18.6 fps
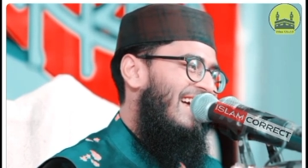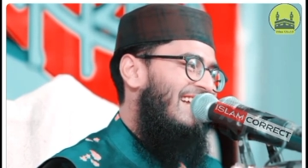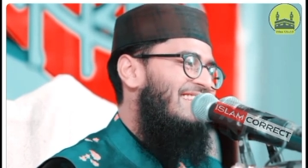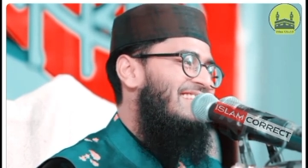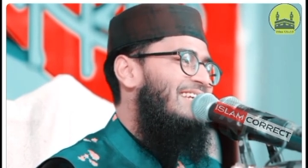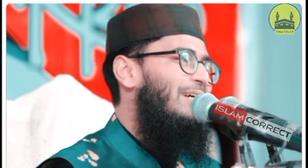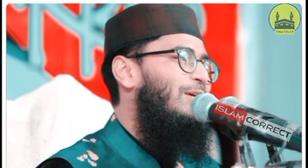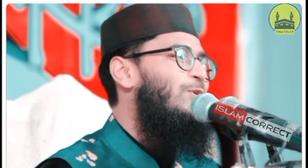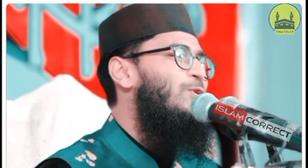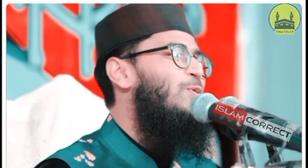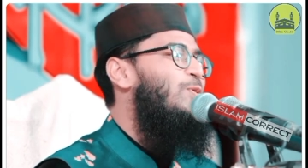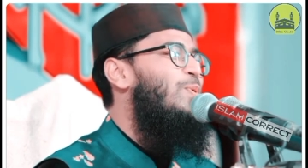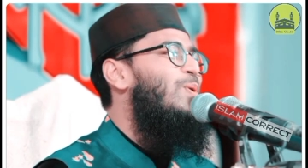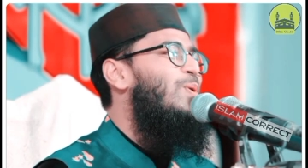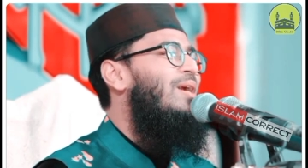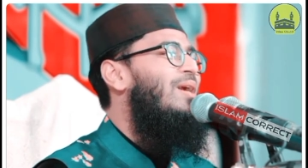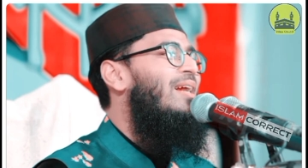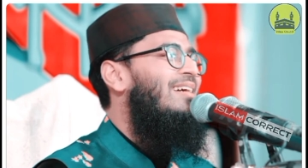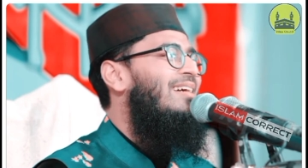আজকাল
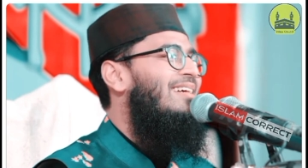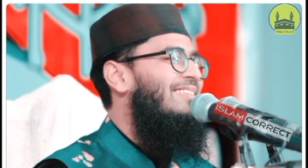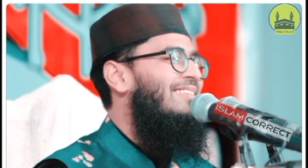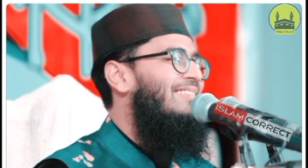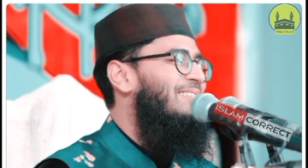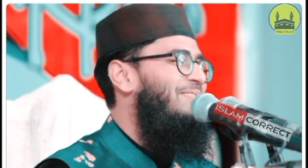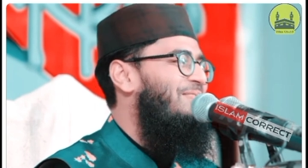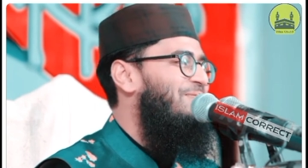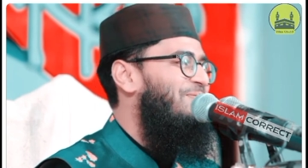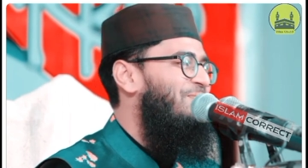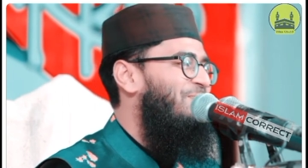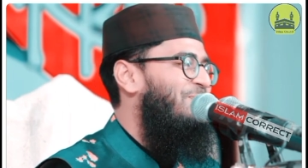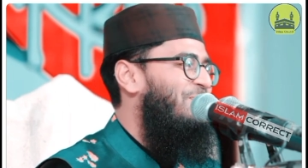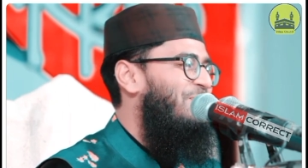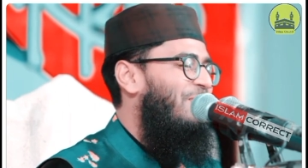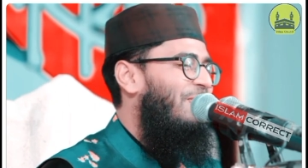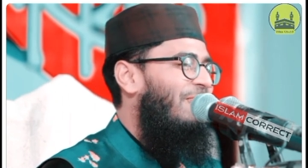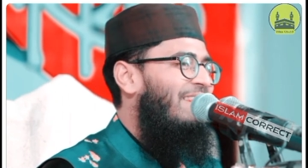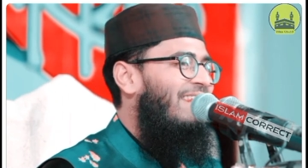যুবকরা
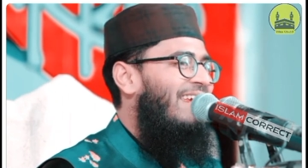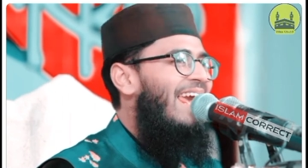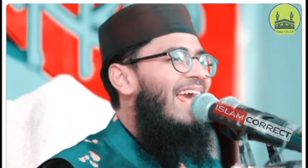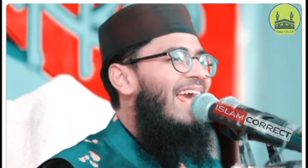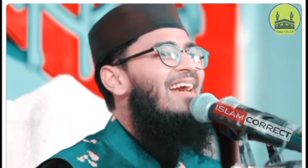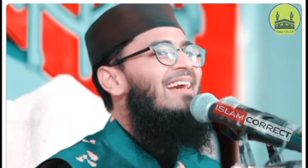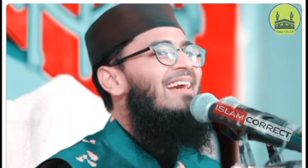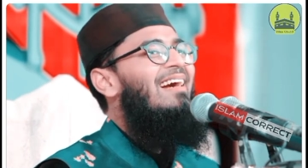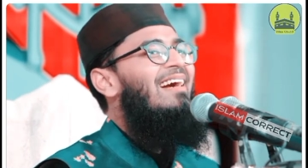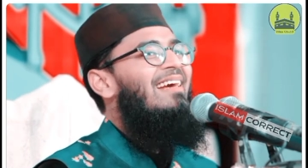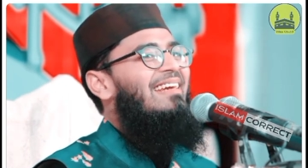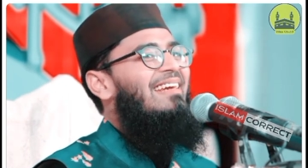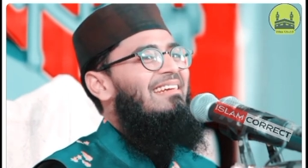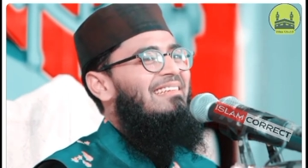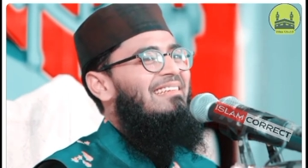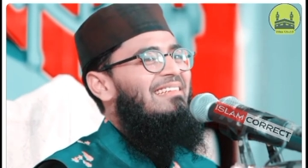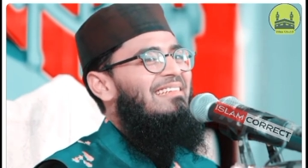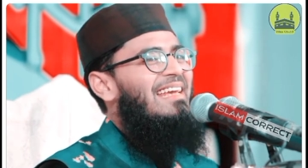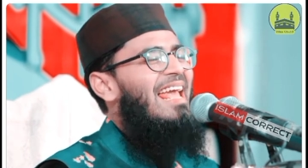একাই
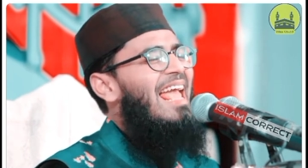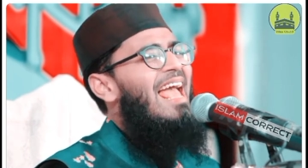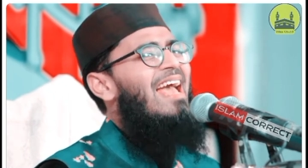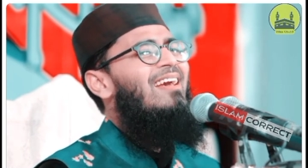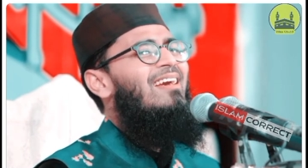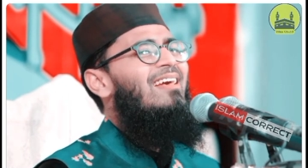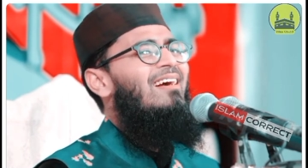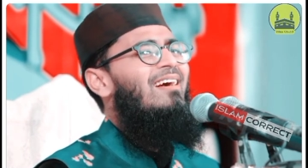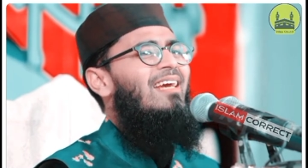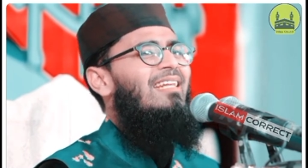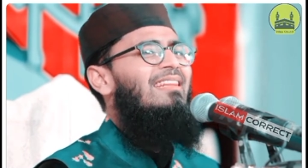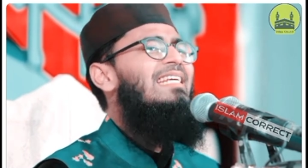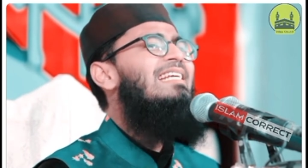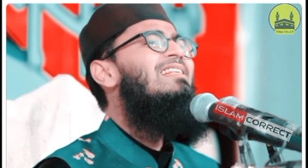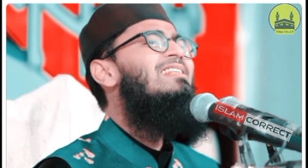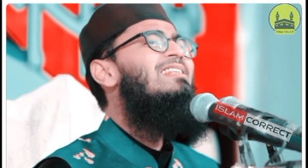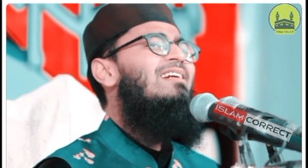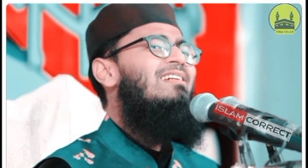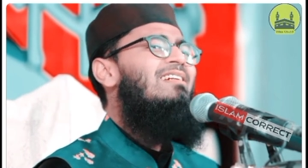একাই
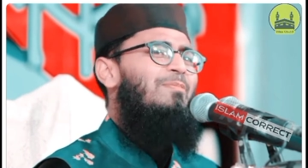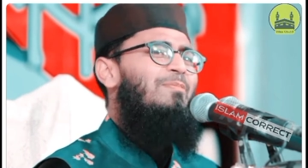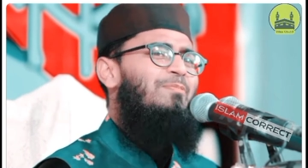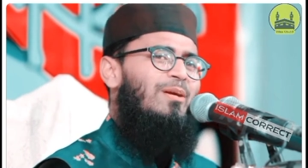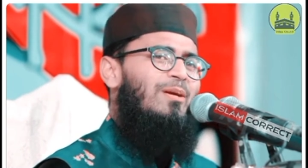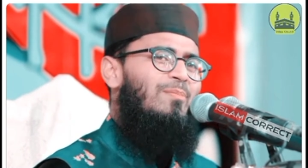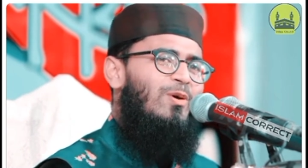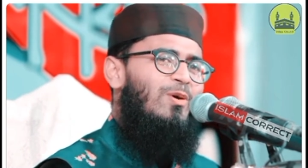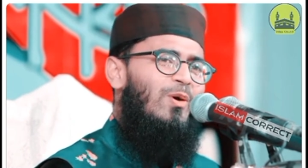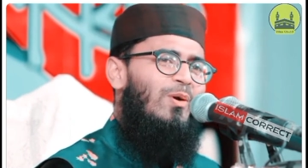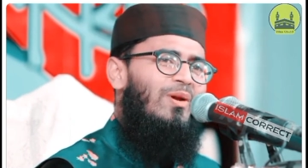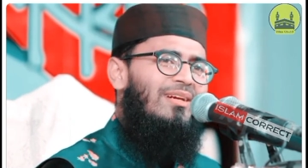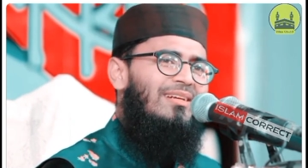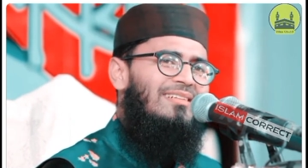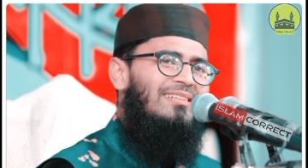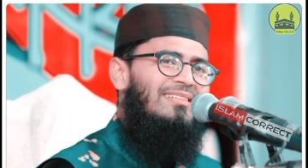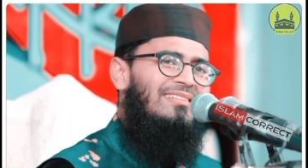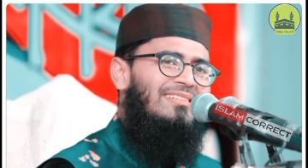তিন চারটা প্রেম করে